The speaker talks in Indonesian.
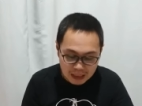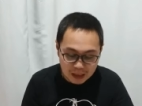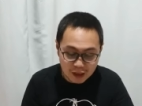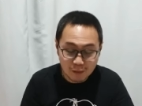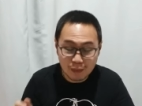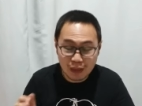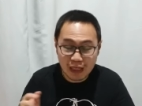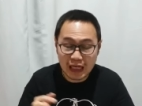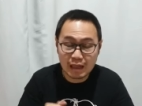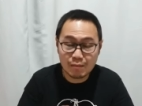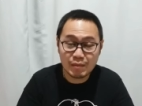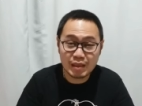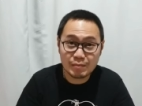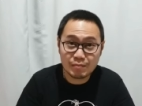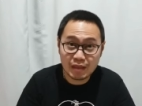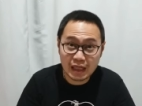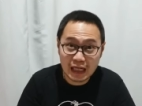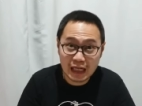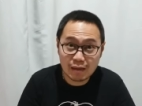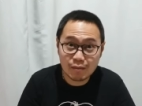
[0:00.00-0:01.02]
atau
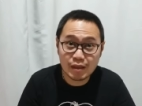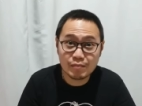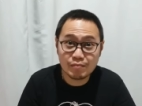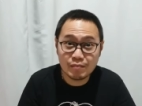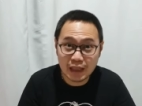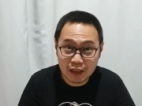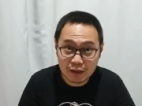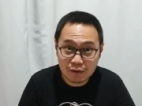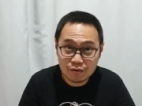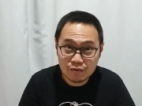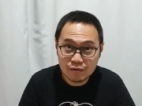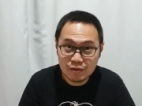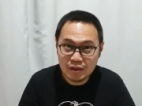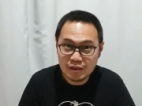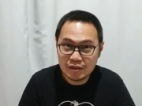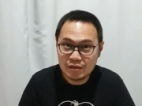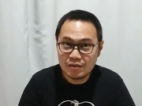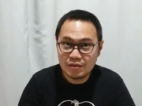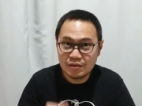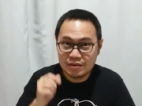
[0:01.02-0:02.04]
pengalaman-pengalaman baru
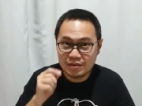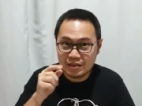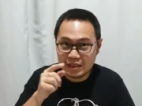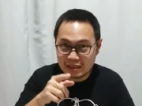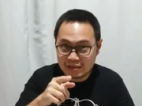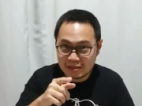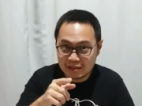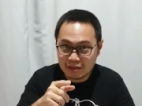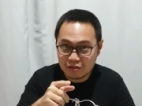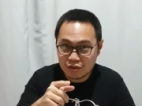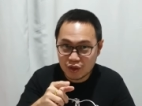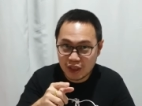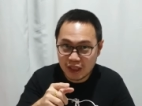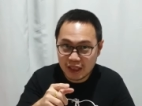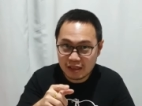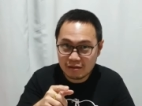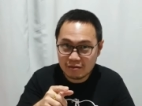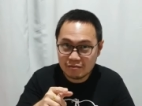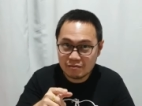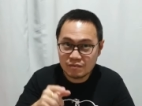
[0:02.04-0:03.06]
yang saya
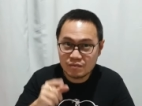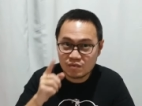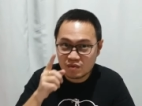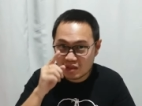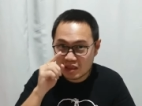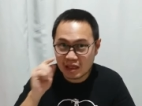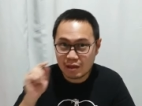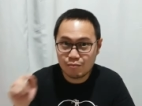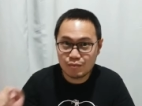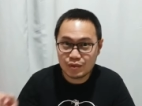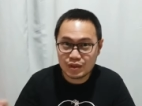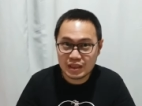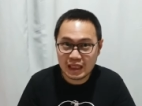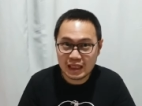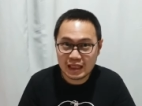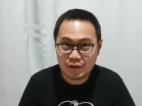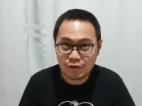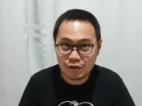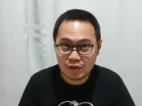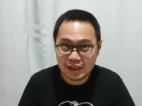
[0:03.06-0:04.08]
share kamu bisa
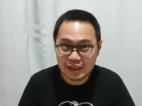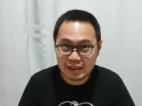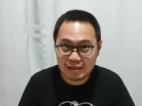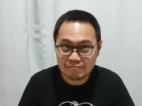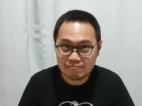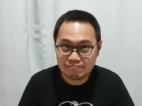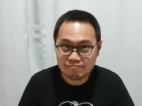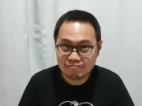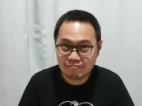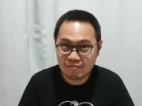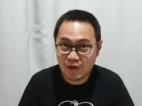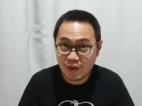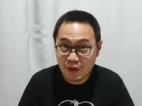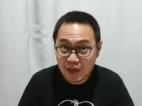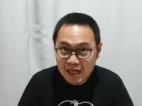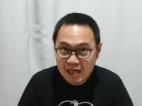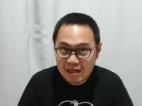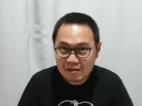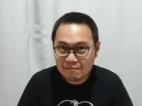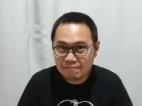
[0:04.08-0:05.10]
ikutin oke
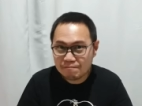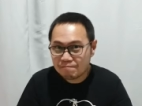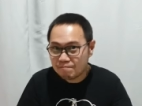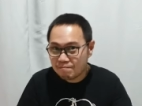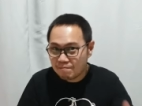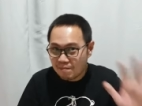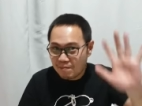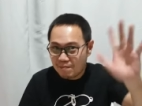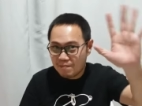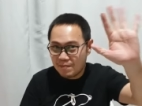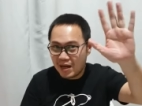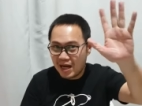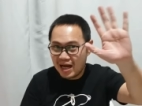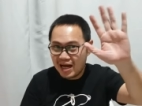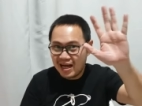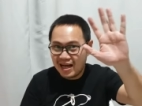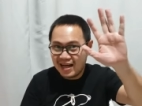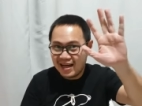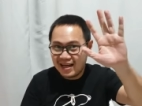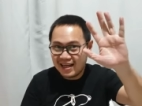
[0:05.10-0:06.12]
okay?
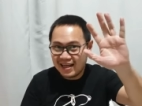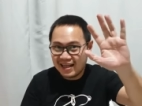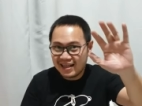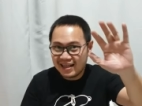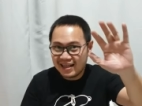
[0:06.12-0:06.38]
bye